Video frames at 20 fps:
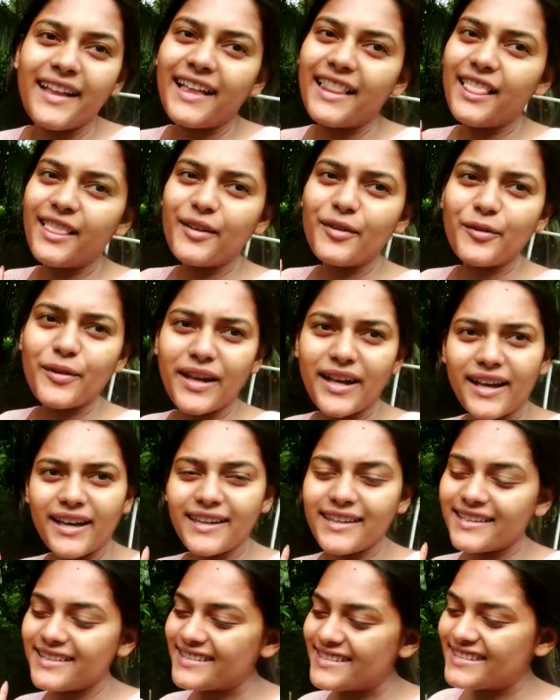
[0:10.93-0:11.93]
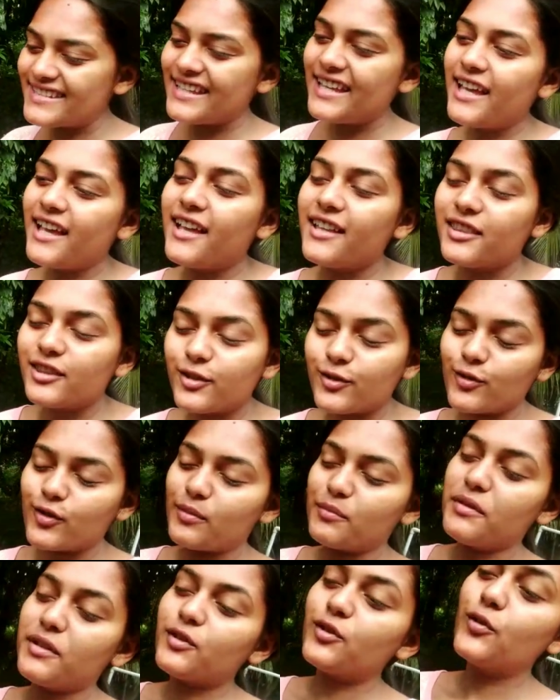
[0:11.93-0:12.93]
হ্যালো গাইস তো
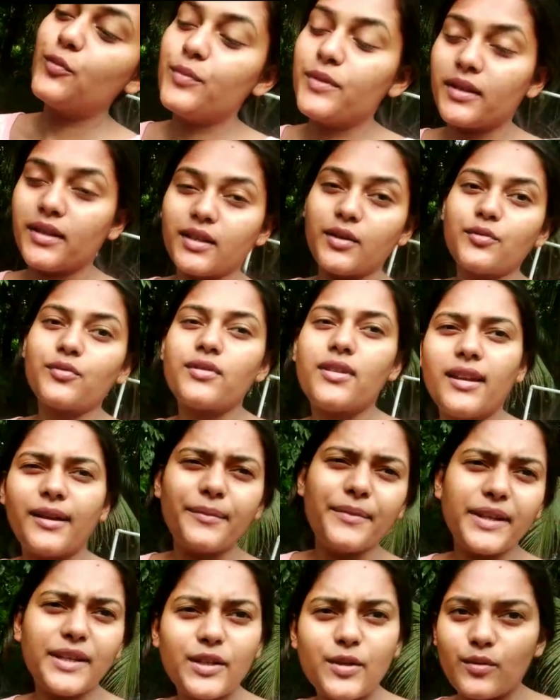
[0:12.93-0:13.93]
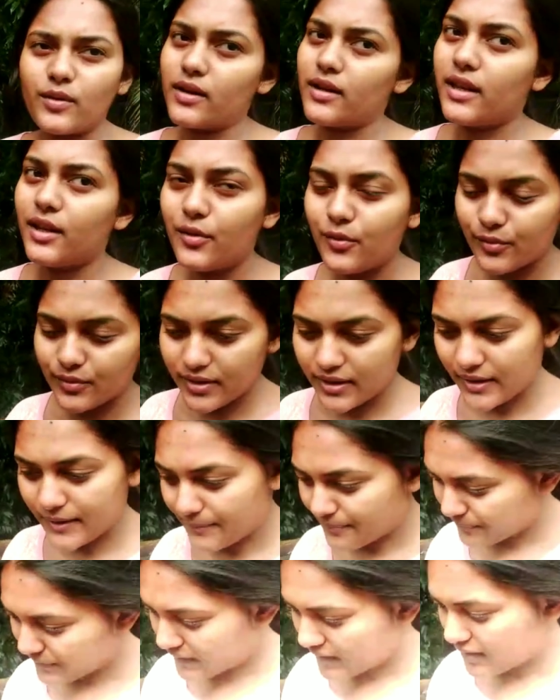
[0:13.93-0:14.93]
আমি ঘুম থেকে উঠলাম একটু আগে উঠে
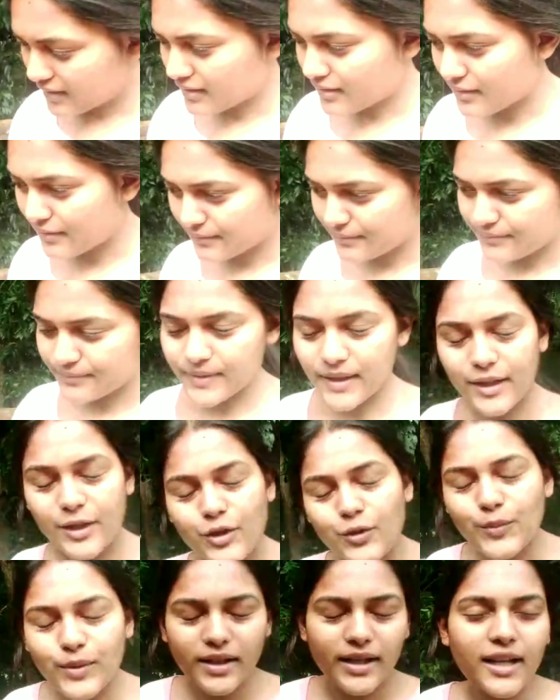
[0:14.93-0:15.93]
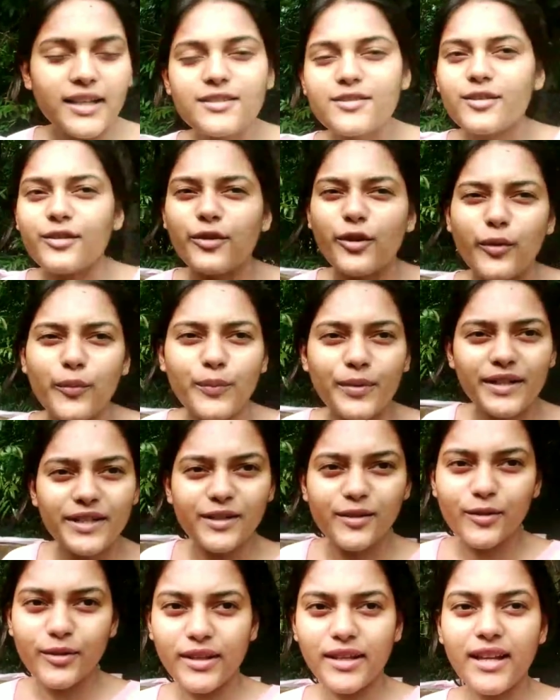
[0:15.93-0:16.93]
বাথরুমের কাজগুলো কমপ্লিট
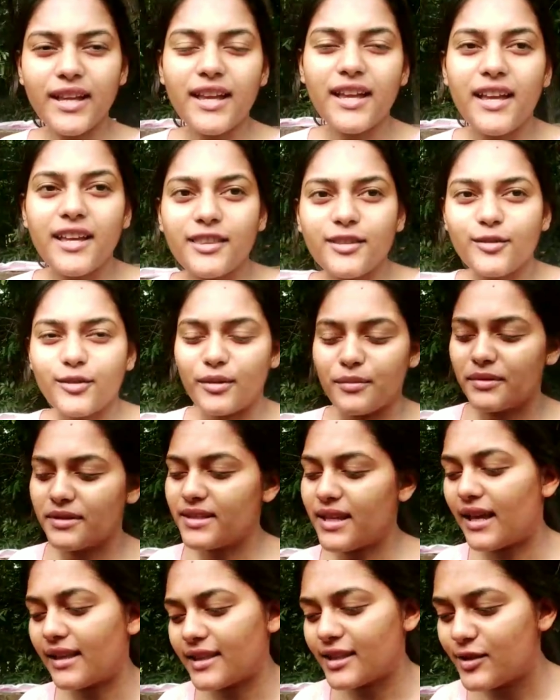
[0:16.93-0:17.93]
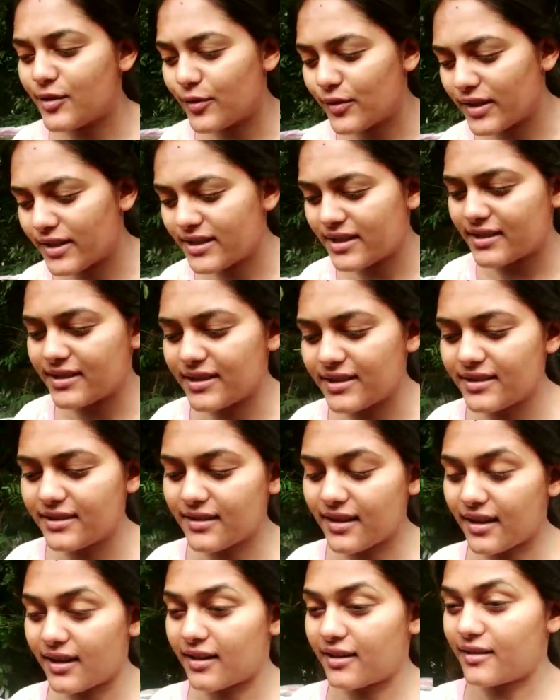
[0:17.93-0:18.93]
করে তো আমি ছাদে চলে এসেছি
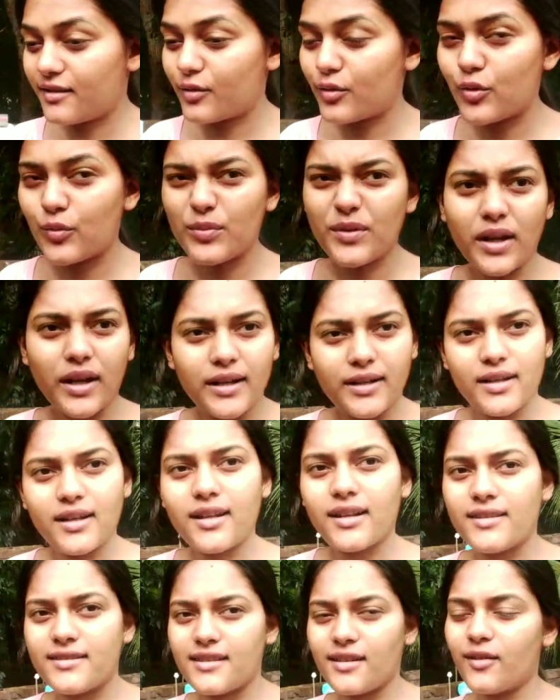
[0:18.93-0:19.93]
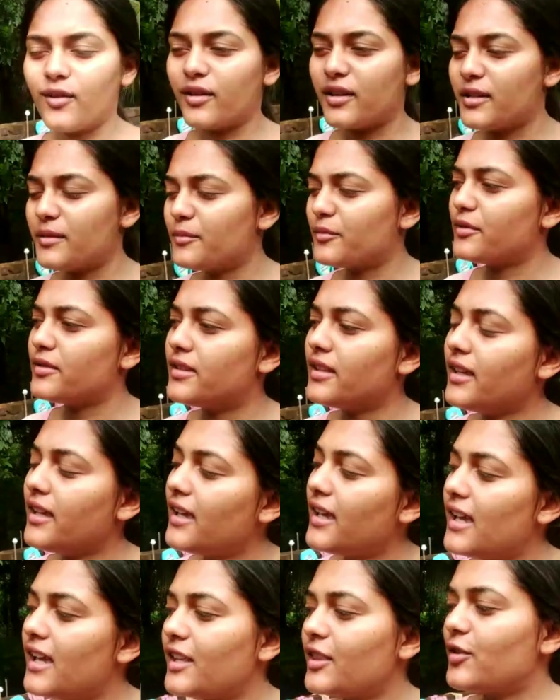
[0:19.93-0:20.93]
আর খুব ঠান্ডা লাগছে ঘরের মধ্যে
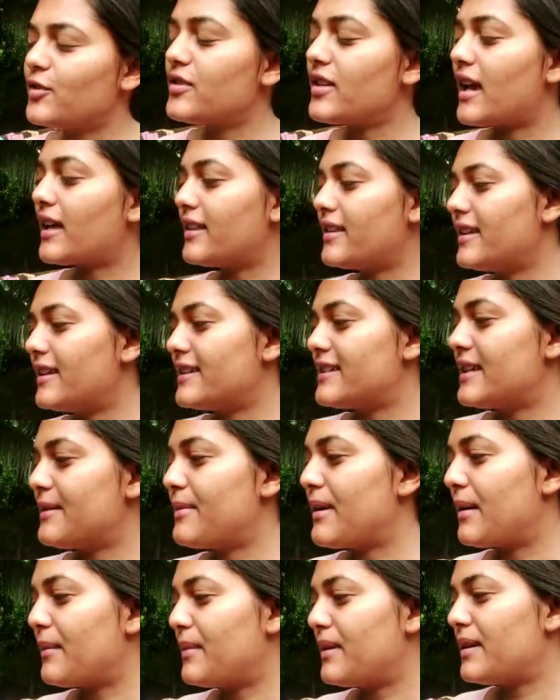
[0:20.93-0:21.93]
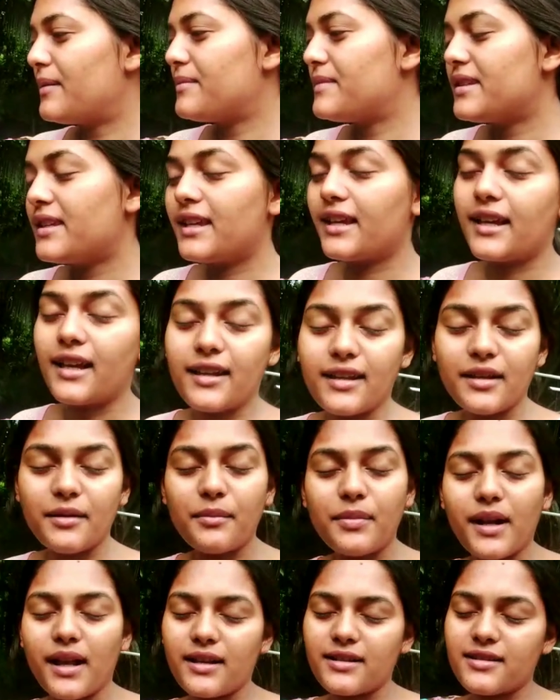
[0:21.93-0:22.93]
তো ছাদে এসে ভাবলাম যে এখানেই
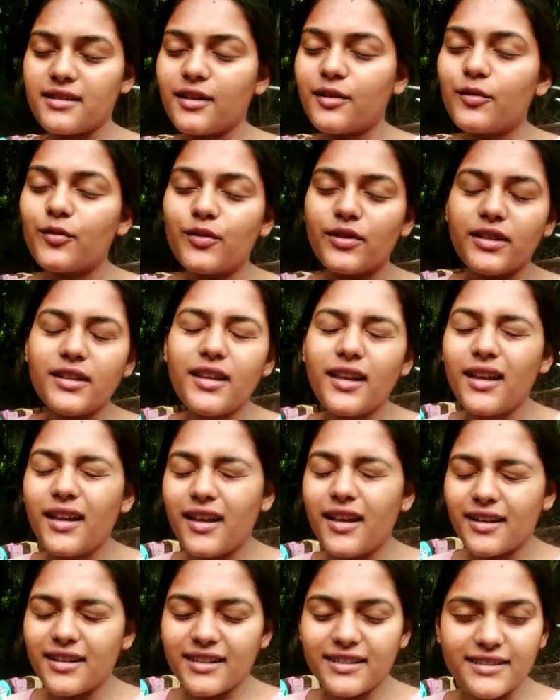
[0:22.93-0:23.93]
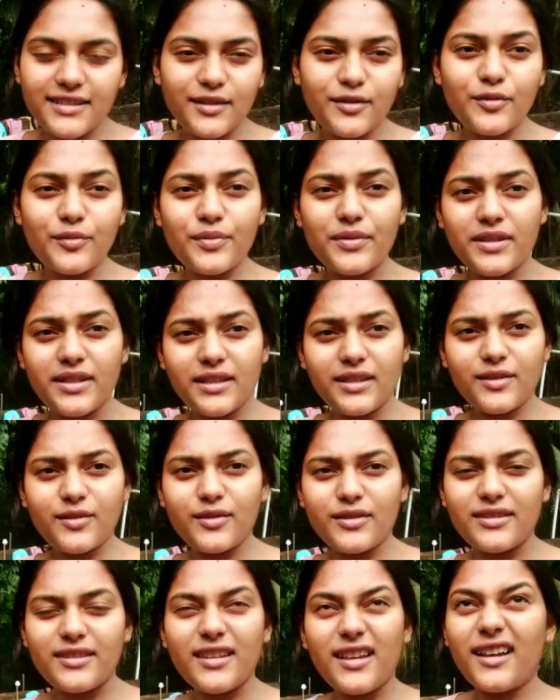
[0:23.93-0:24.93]
ব্রাশটা করি নিচে খুব শীত
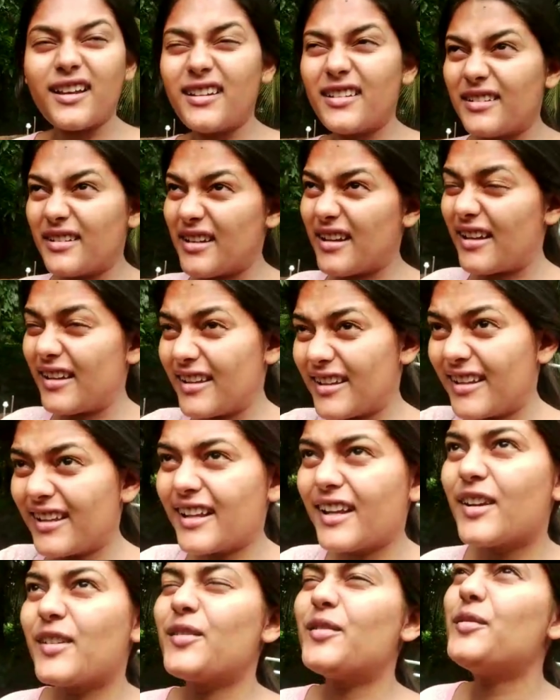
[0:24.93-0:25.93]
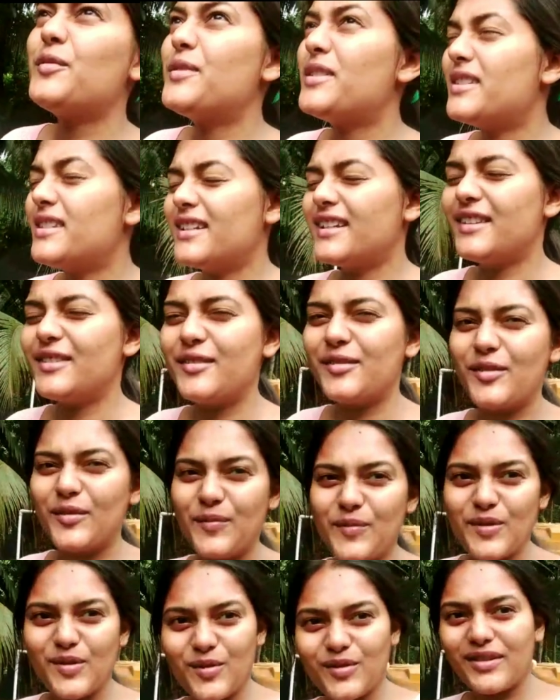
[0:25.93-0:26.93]
করছে আর হালকা হালকা রোদ উঠেছে কিন্তু খুব
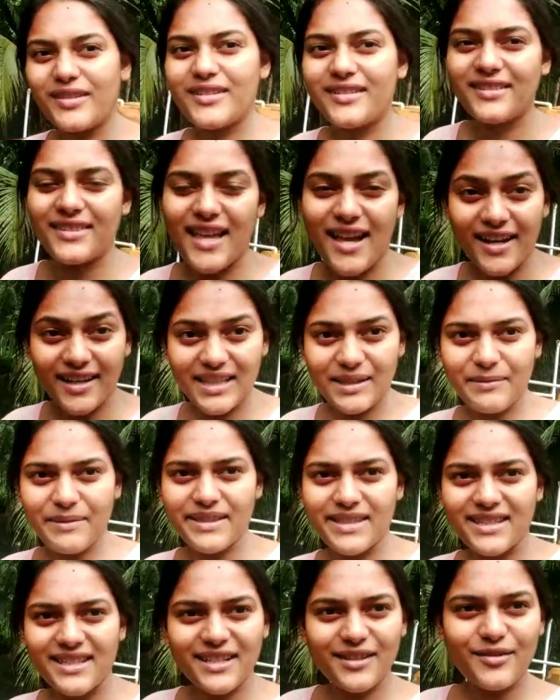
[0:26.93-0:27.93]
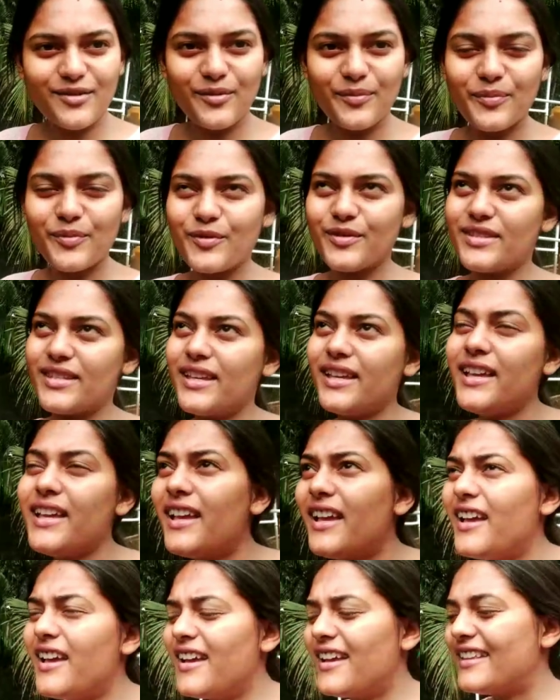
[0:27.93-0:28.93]
চোখ তাকাতে পারছি না চোখ পুড়ছে
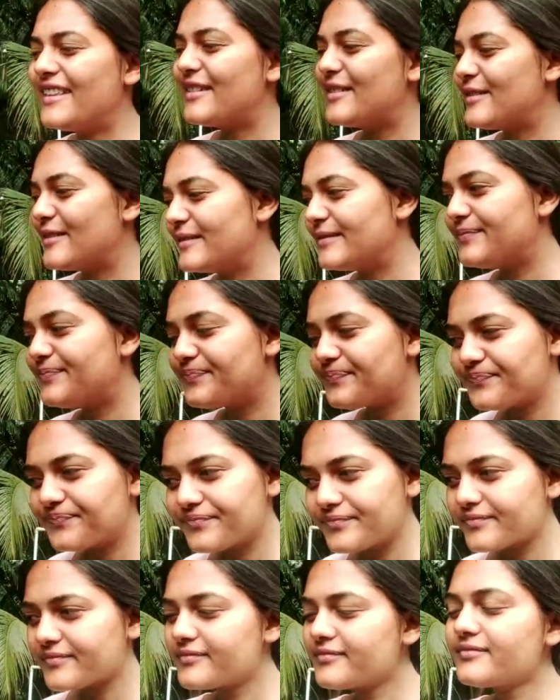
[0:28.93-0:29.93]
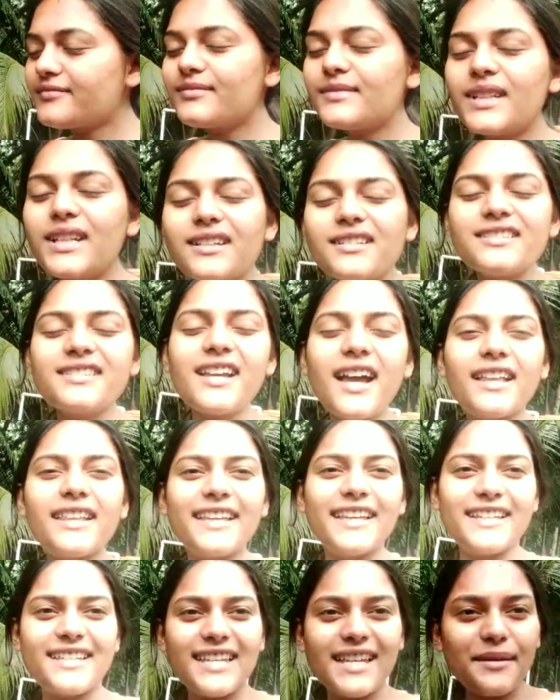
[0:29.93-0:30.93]
তো ছাদে
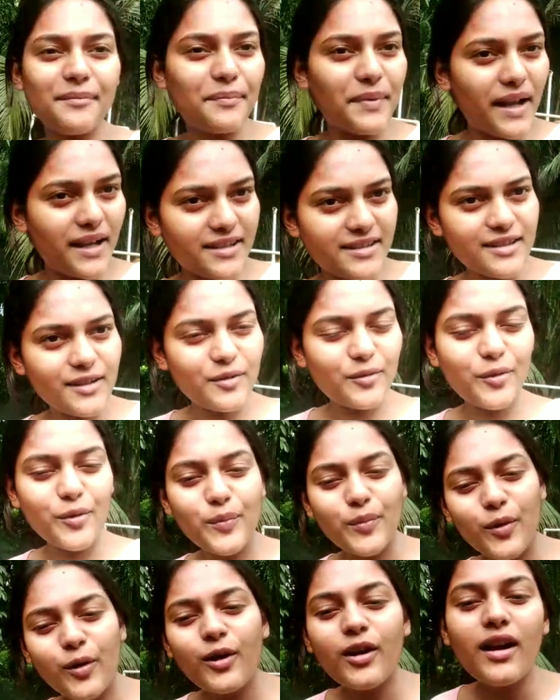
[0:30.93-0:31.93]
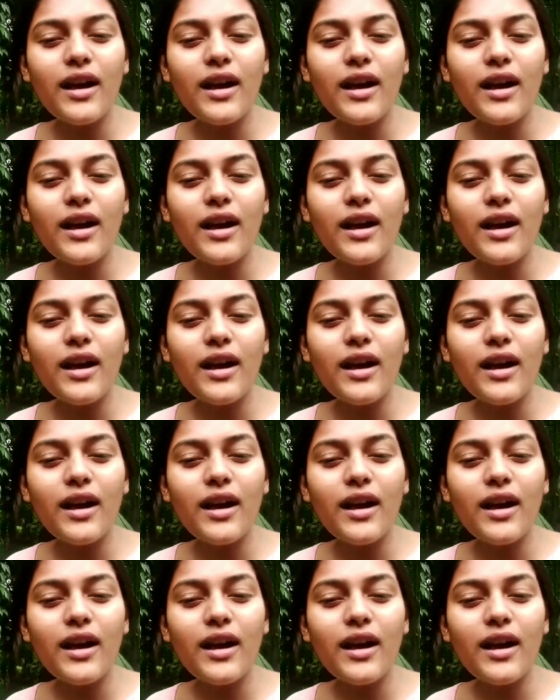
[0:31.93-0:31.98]
এসে ব্রাশটা করব